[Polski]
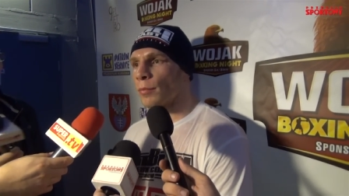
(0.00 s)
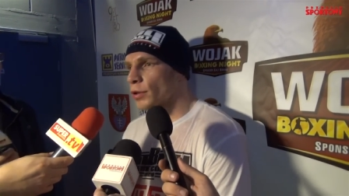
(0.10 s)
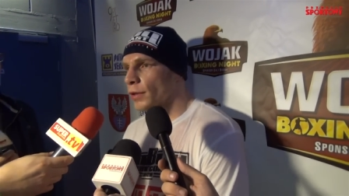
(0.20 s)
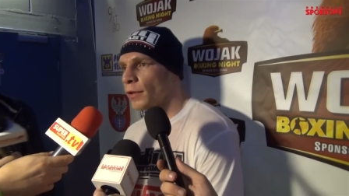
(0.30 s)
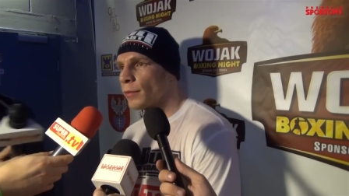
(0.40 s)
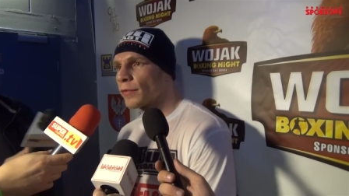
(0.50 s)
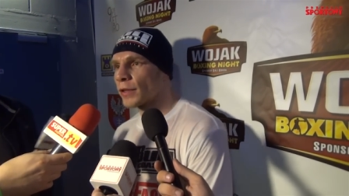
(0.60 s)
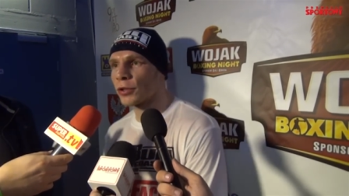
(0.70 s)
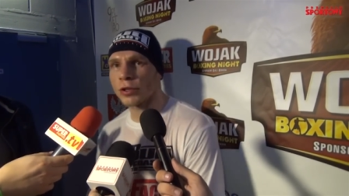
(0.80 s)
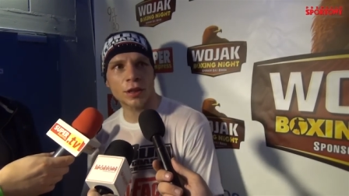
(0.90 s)
Postawiłem
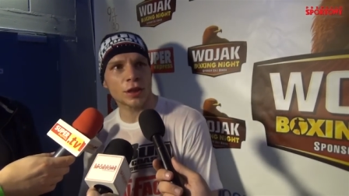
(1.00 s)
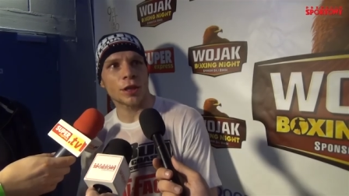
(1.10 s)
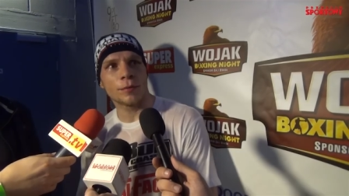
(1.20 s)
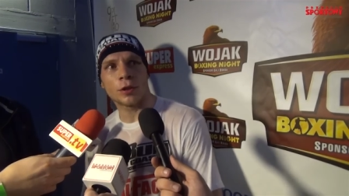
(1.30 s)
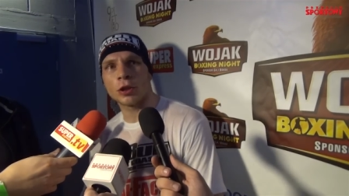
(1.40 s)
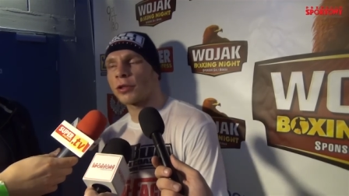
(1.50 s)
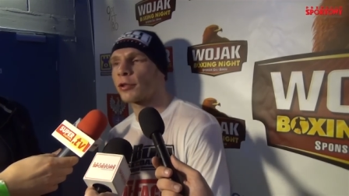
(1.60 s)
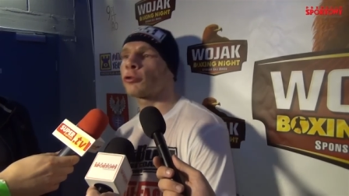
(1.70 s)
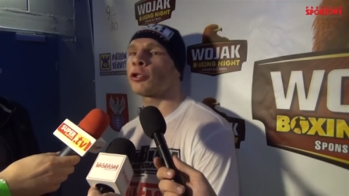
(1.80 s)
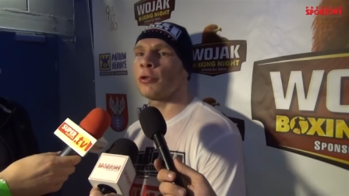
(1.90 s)
2000 na siebie. To
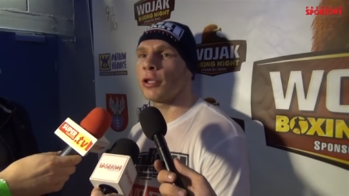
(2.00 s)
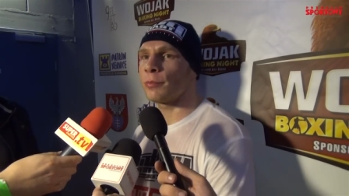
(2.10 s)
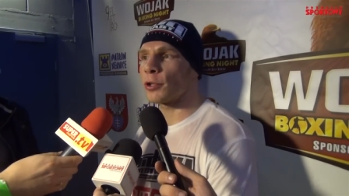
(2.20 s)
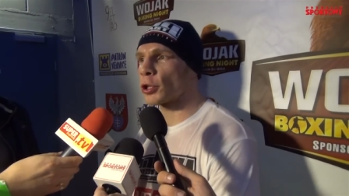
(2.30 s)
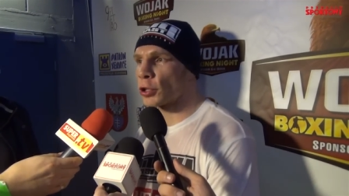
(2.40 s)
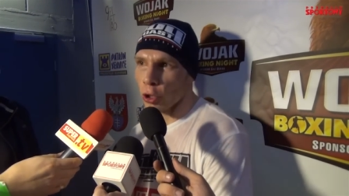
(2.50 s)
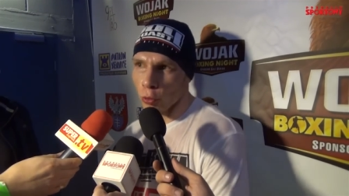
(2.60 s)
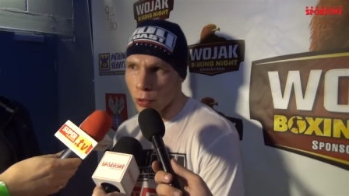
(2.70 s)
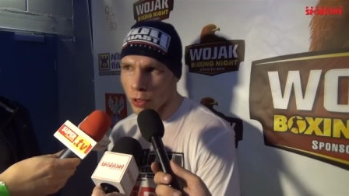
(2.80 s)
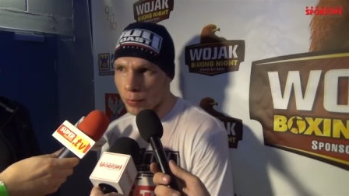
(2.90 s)
jest, złożyliśmy się z
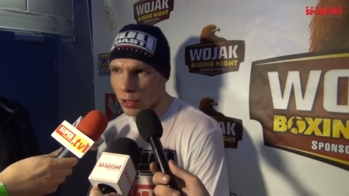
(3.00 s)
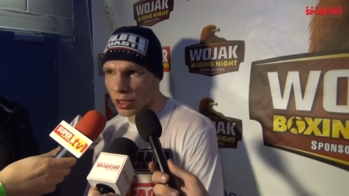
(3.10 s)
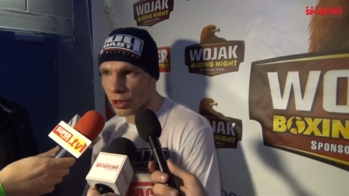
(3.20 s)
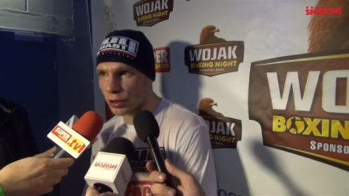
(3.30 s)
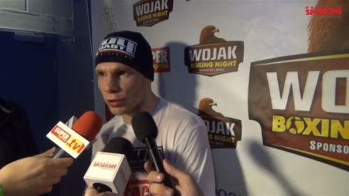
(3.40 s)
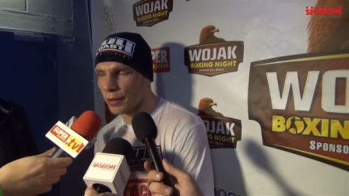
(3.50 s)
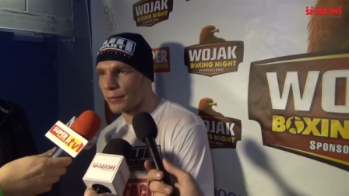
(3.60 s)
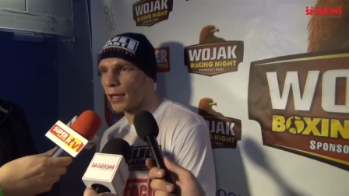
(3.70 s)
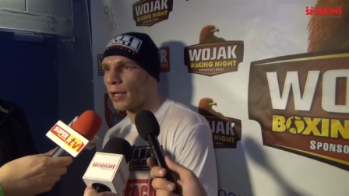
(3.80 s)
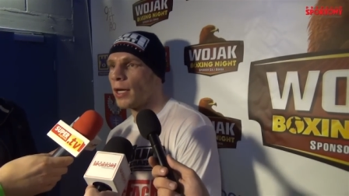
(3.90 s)
żoną, bo ona bogatsza jest ode
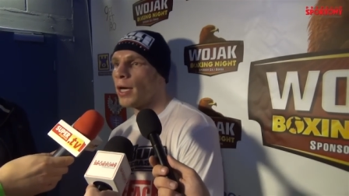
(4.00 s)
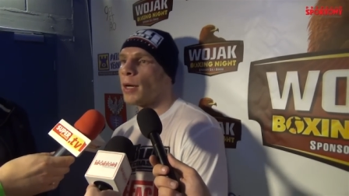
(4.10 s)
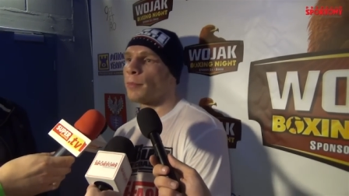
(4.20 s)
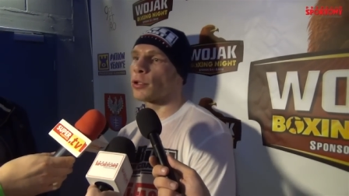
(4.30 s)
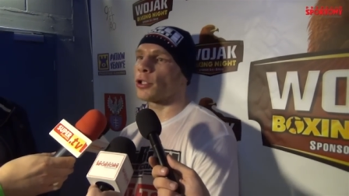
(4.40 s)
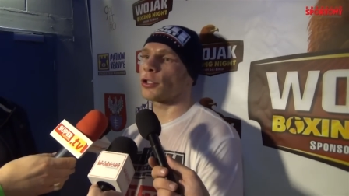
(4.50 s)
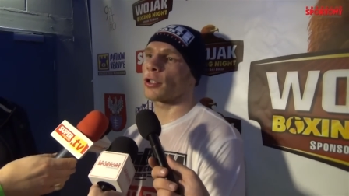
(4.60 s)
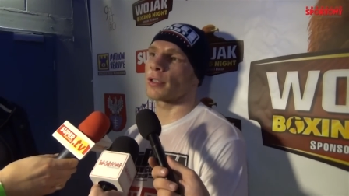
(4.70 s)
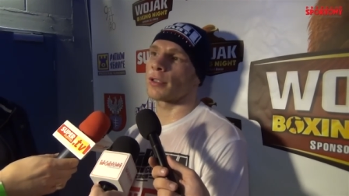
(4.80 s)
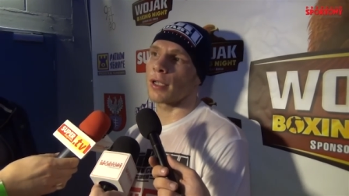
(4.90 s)
mnie po
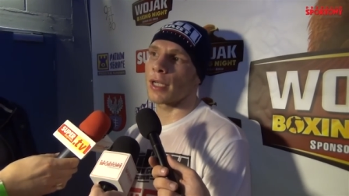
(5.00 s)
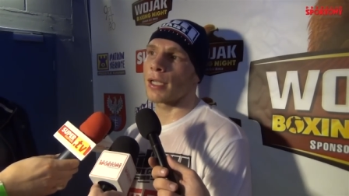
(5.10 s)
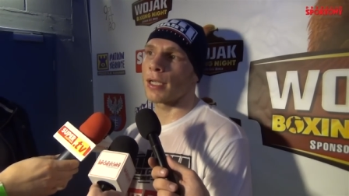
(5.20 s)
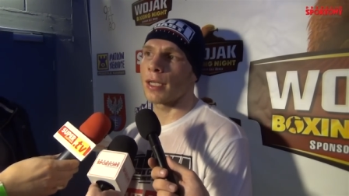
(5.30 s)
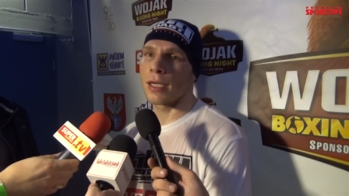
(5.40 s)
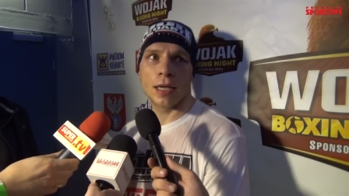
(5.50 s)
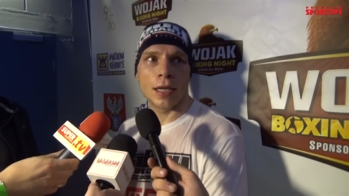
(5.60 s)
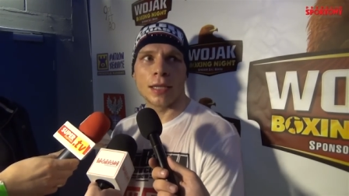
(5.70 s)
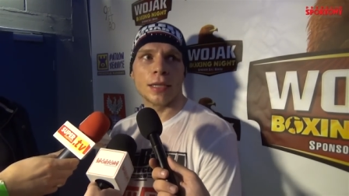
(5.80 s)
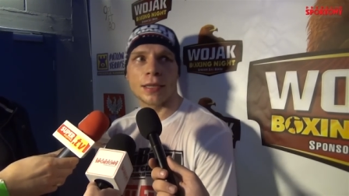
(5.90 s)
tysiąc, no ale,
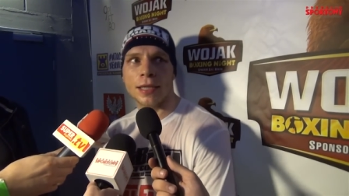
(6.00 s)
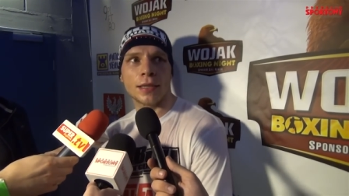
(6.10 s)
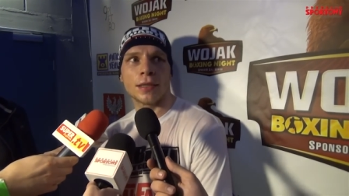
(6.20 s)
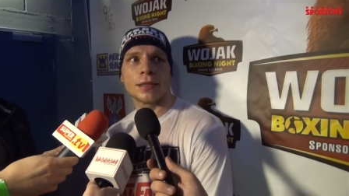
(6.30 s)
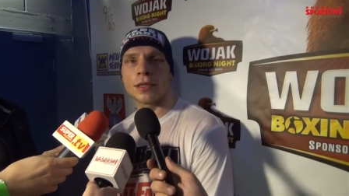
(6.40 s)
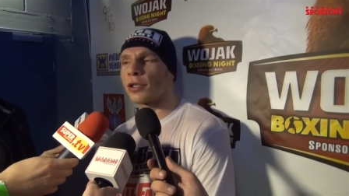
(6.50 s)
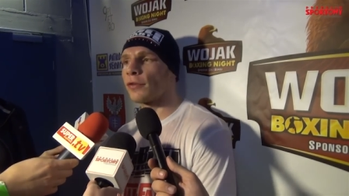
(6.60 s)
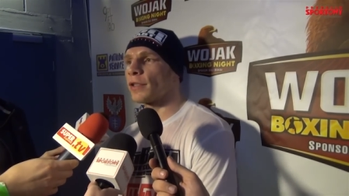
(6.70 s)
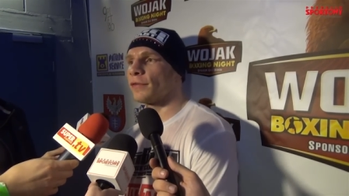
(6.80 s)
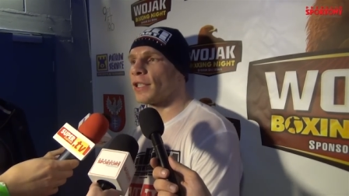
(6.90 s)
ale niestety
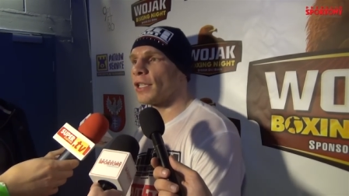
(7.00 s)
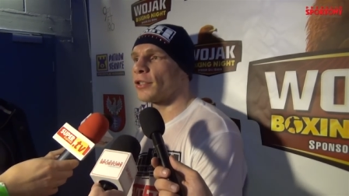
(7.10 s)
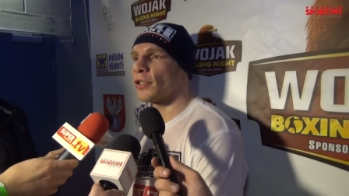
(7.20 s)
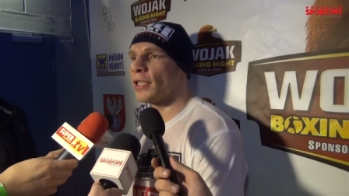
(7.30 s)
sędziowie widzieli to